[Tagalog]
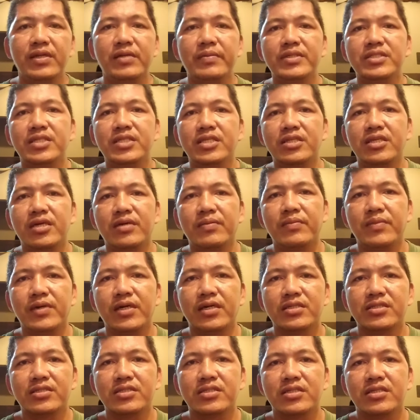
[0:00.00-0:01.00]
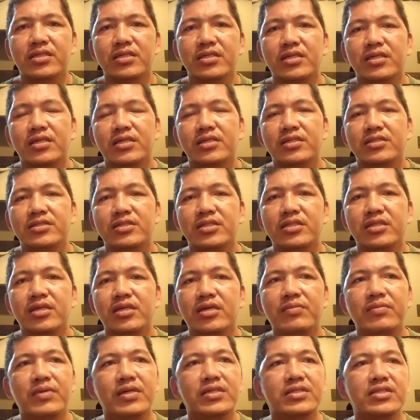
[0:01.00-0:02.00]
Iba naman sa TMX. Sa
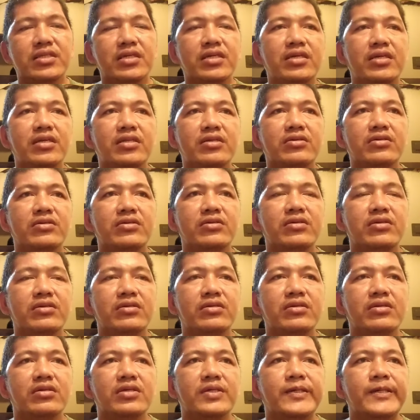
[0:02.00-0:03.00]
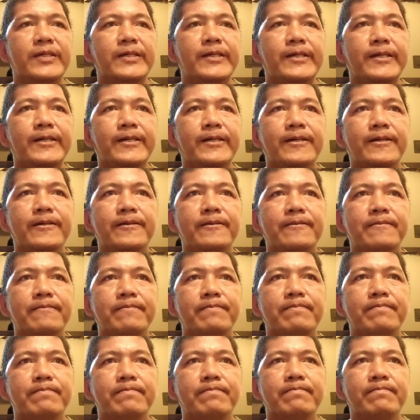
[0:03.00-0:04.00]
TMX ay ano,
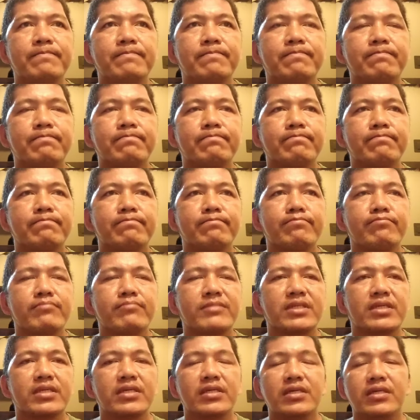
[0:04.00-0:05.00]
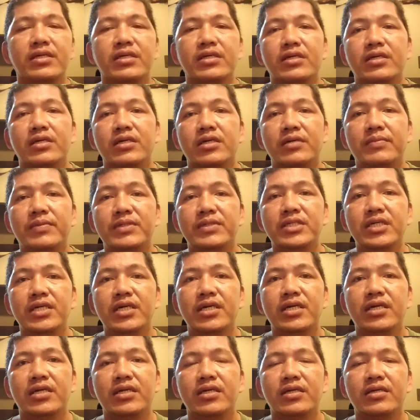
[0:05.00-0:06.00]
um, iba
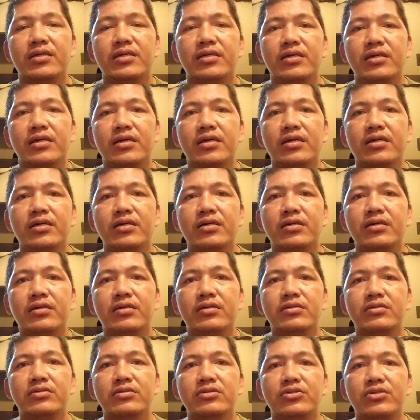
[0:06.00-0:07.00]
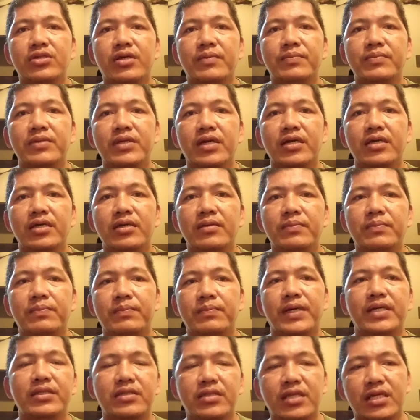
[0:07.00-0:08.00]
siya eh. Ang tune-up niya ay
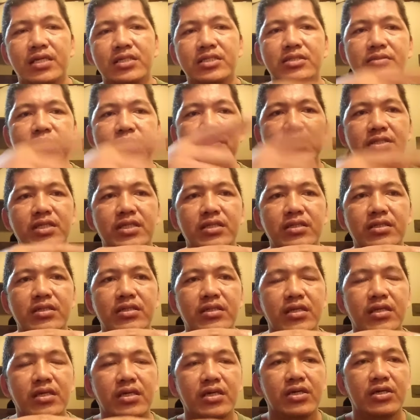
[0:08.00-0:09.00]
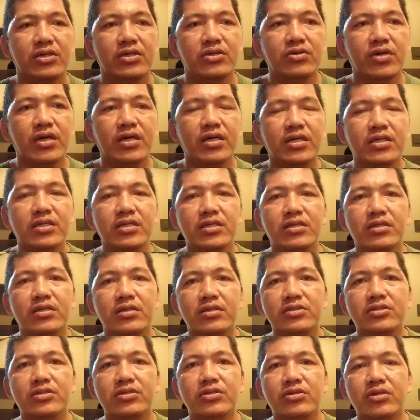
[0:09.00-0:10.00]
paatras. Minsan, yung
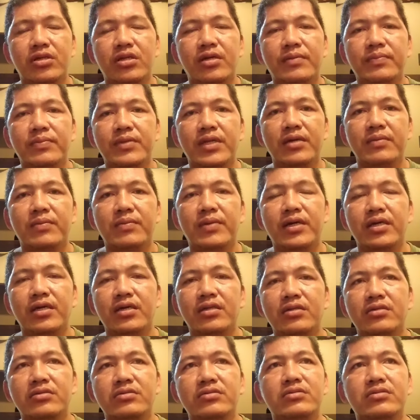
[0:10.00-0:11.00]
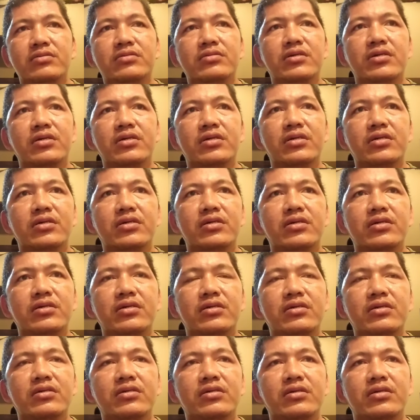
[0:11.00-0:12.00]
aking tune-up na iba ay ano,
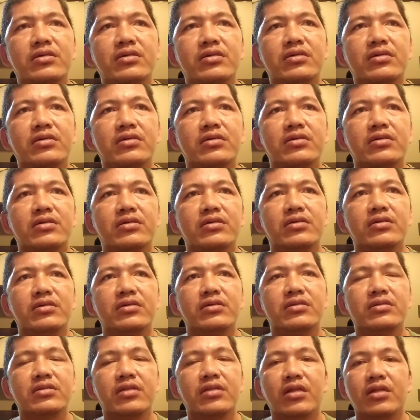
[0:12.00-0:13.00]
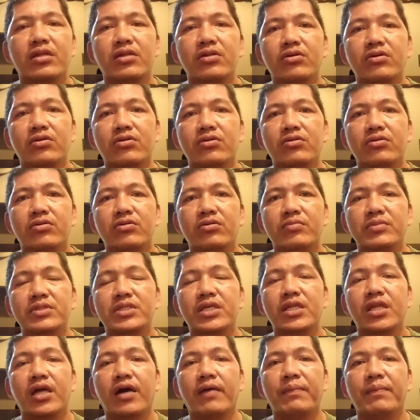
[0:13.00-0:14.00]
uh, tatlo,
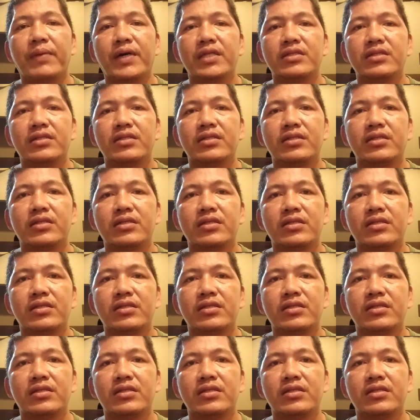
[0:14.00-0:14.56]
minsan apat.